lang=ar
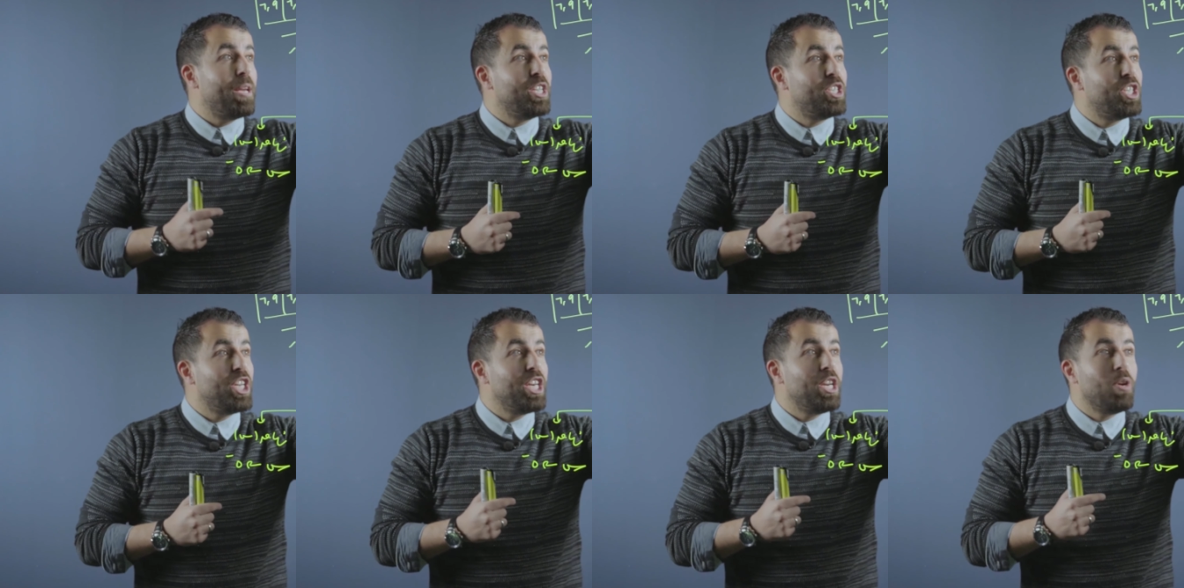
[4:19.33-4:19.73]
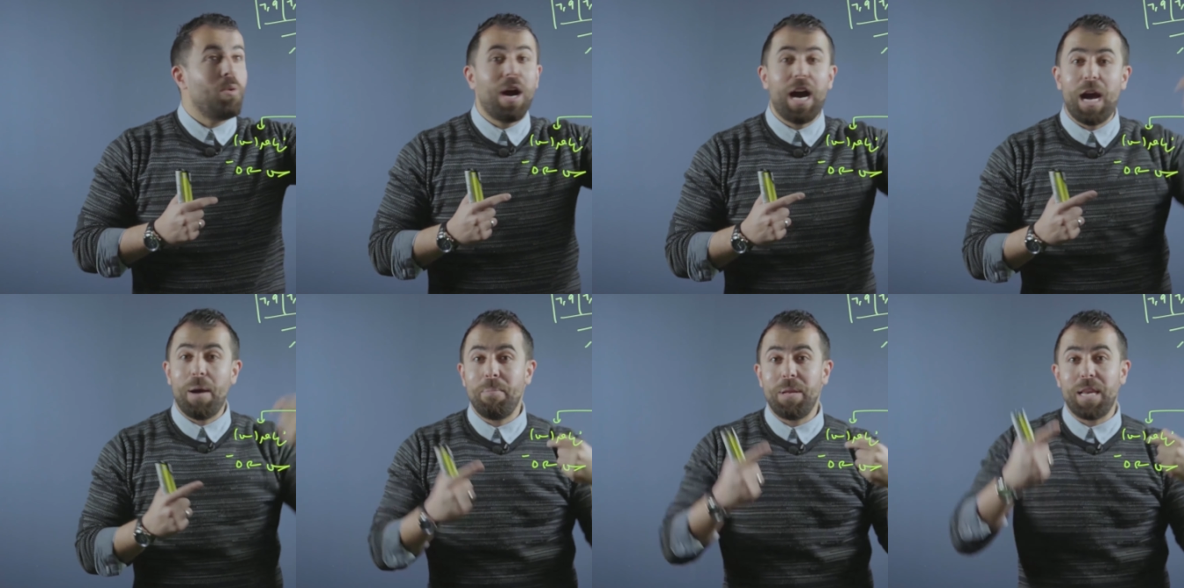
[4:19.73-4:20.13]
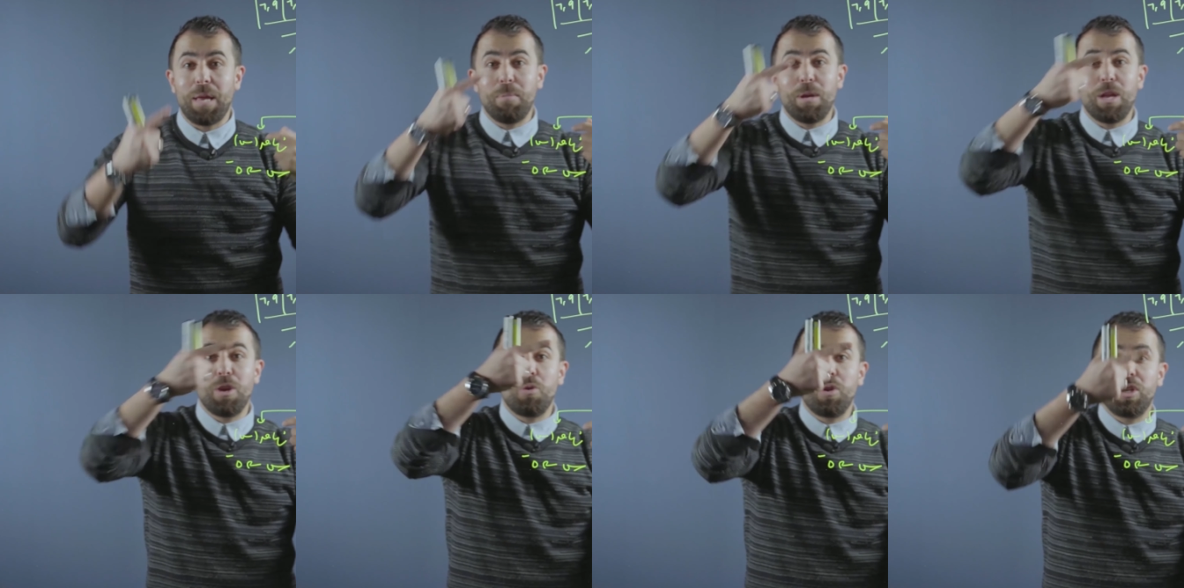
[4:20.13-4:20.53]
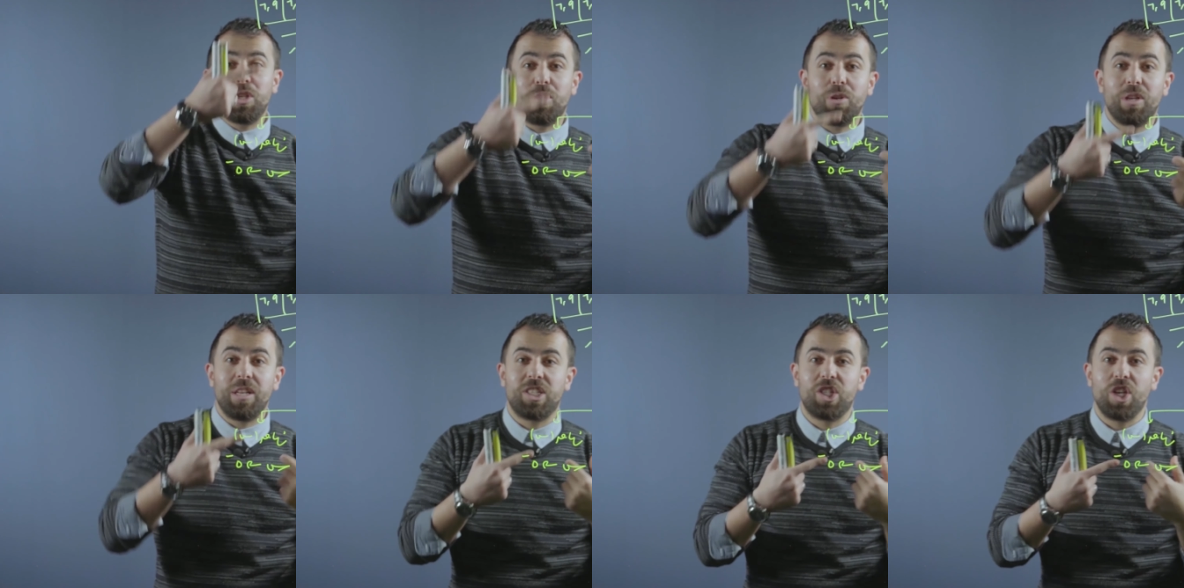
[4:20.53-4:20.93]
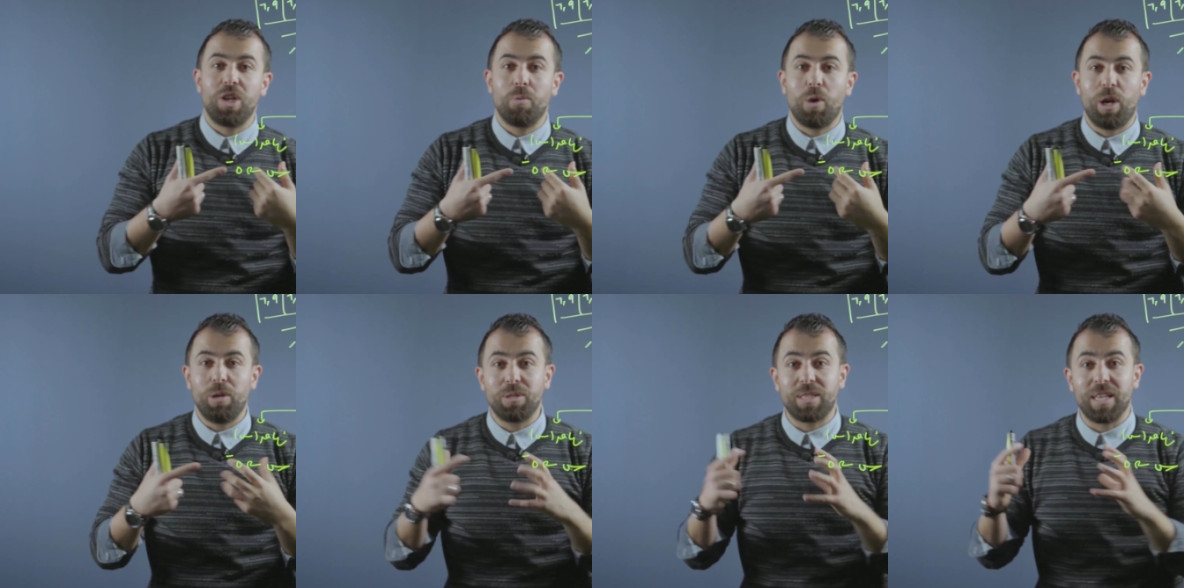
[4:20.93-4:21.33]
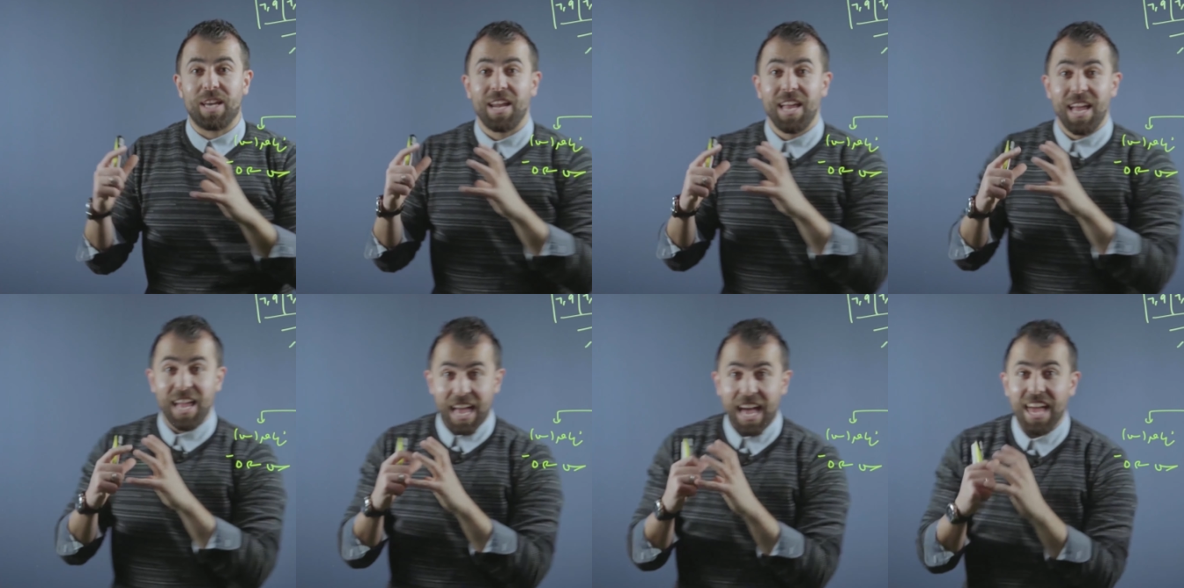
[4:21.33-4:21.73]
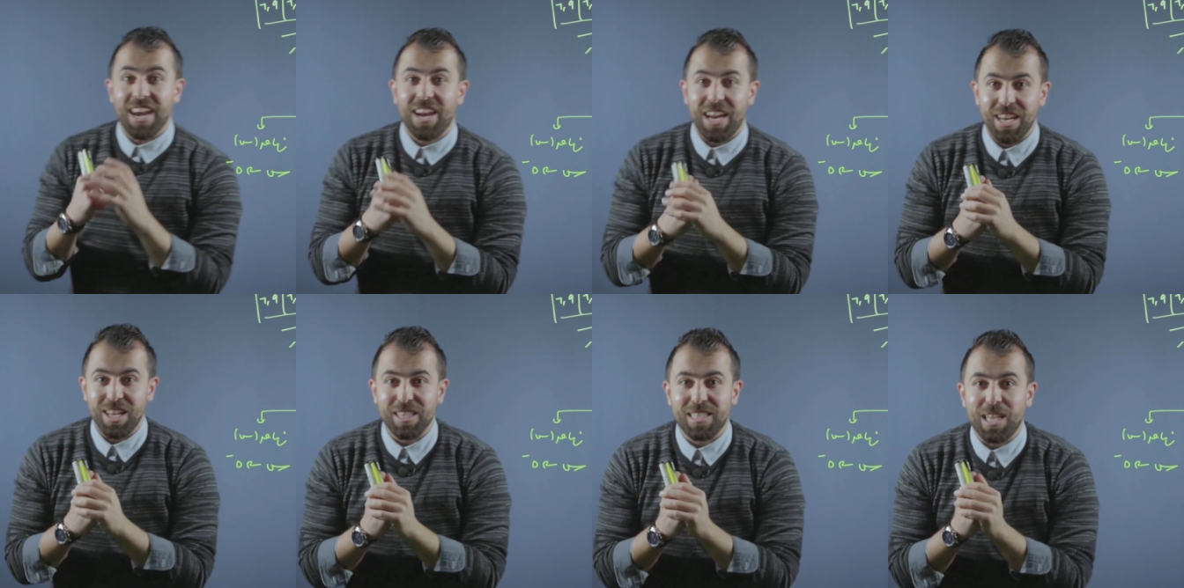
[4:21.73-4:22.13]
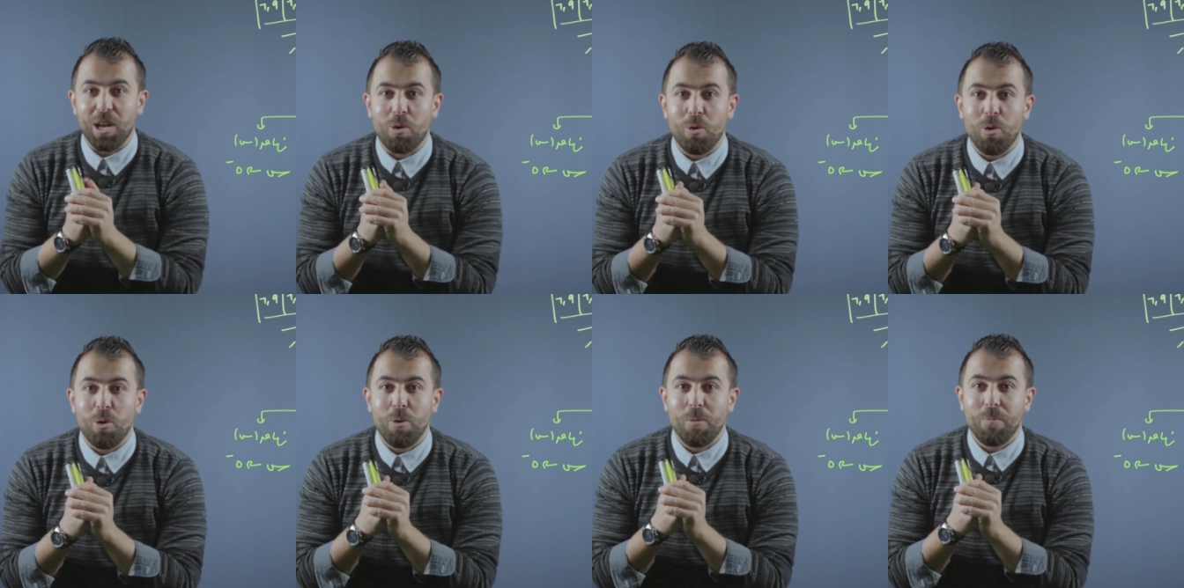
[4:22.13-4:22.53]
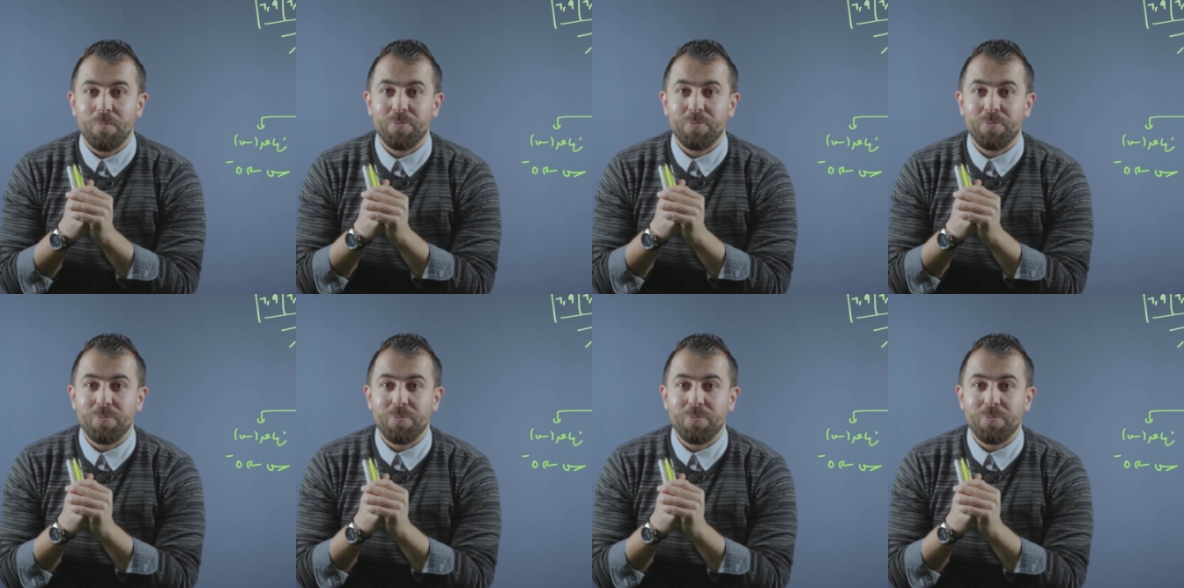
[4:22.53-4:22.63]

يجيني واحد من اليمين ويجيني واحد من اليسار هل راح يلتقوا